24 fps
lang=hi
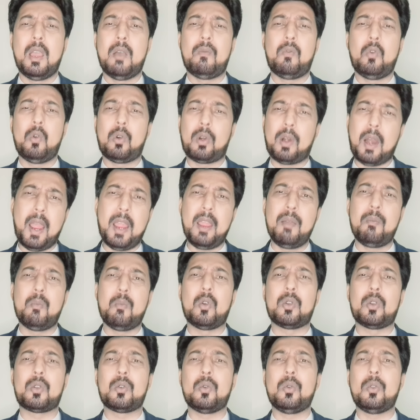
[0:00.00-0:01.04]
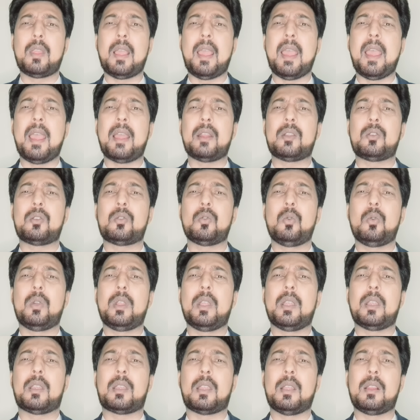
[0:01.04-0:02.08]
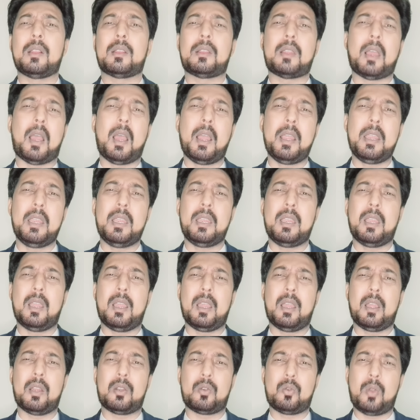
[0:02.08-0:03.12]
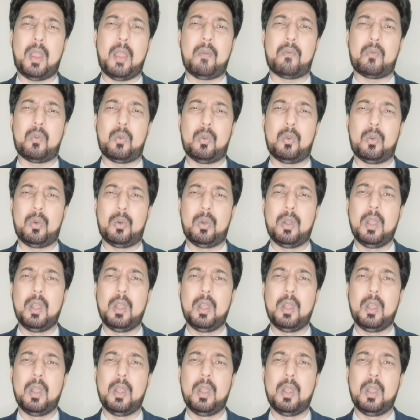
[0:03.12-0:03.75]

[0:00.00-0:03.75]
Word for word: वो राय मौजूद है जो एक इंतहाई जो है वो